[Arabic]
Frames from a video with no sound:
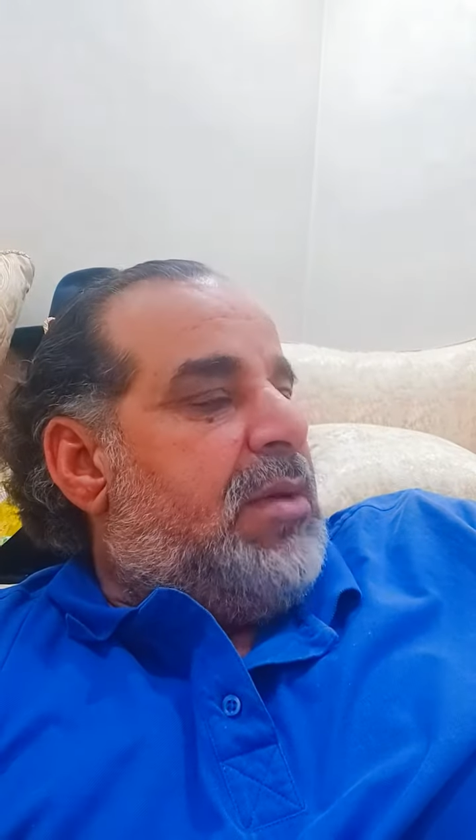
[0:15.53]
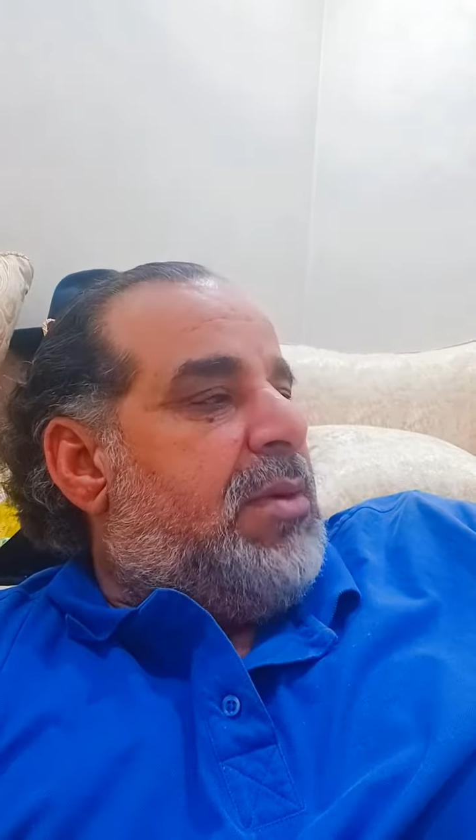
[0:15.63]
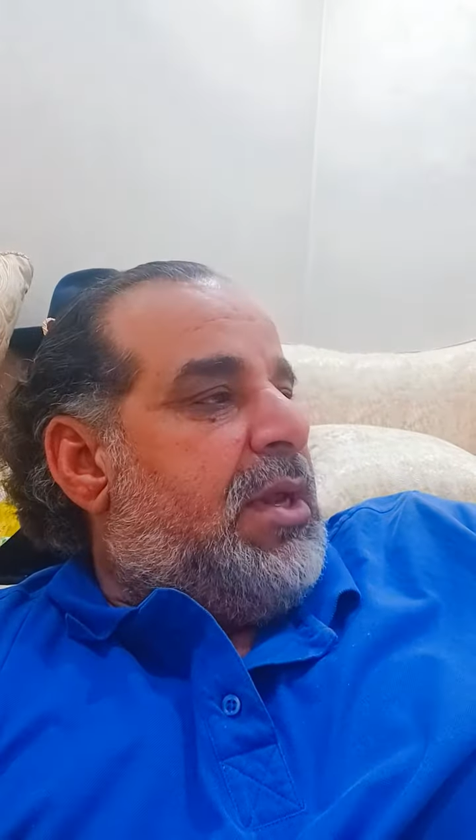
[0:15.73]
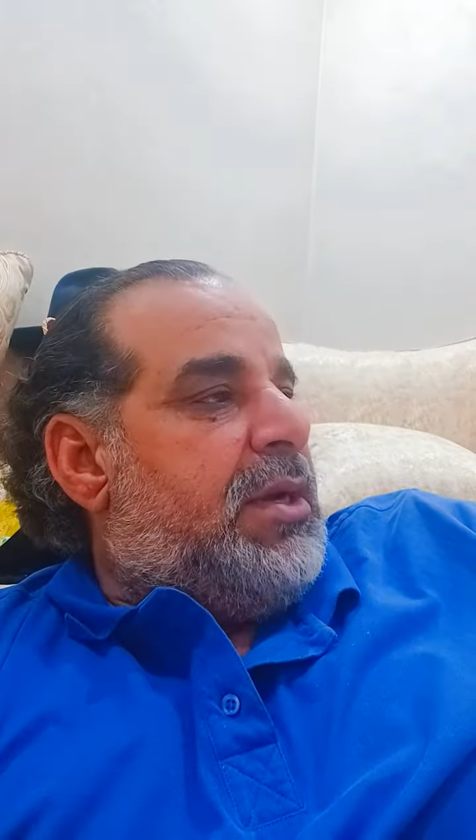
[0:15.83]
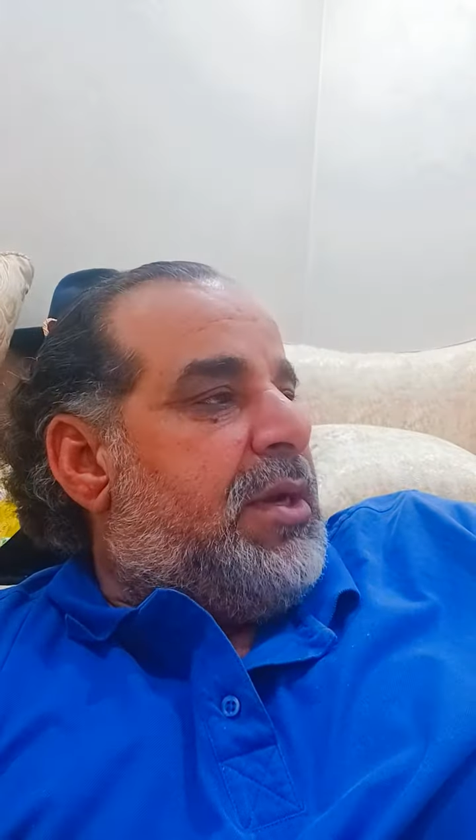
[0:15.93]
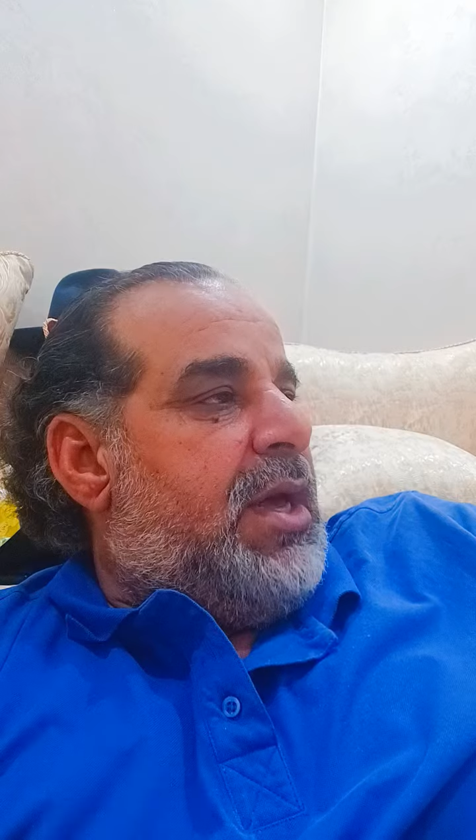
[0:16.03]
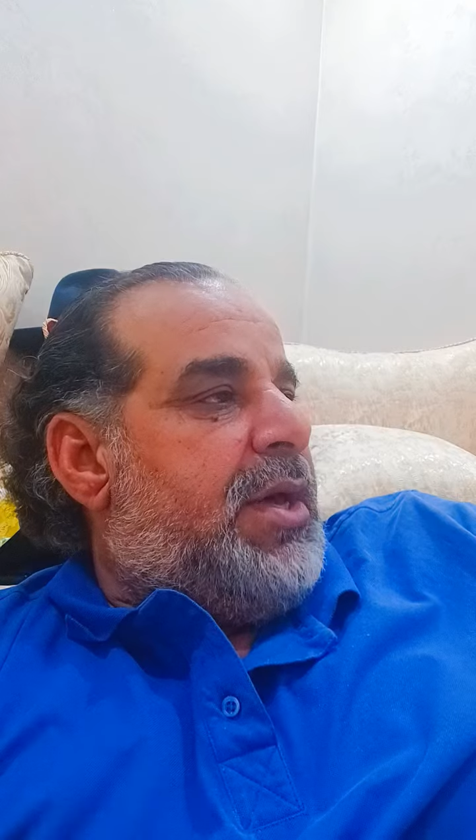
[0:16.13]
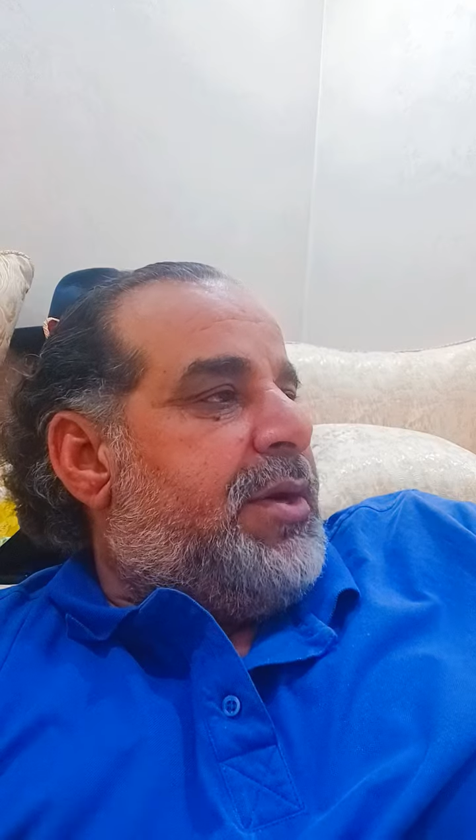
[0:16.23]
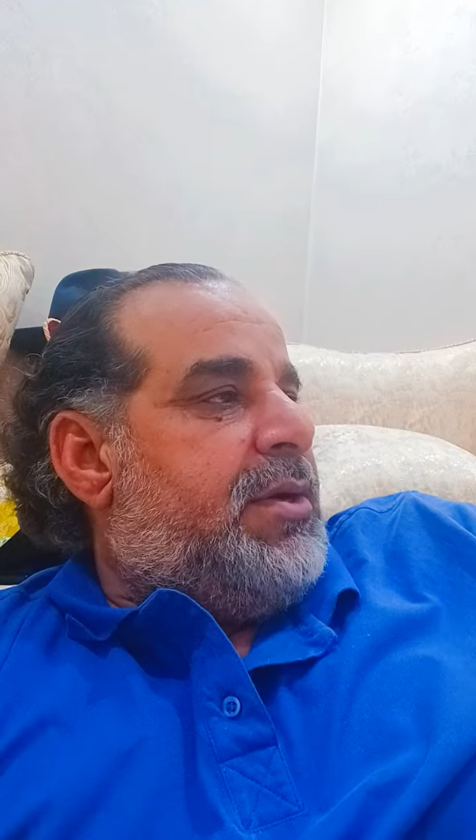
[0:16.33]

بحال النهار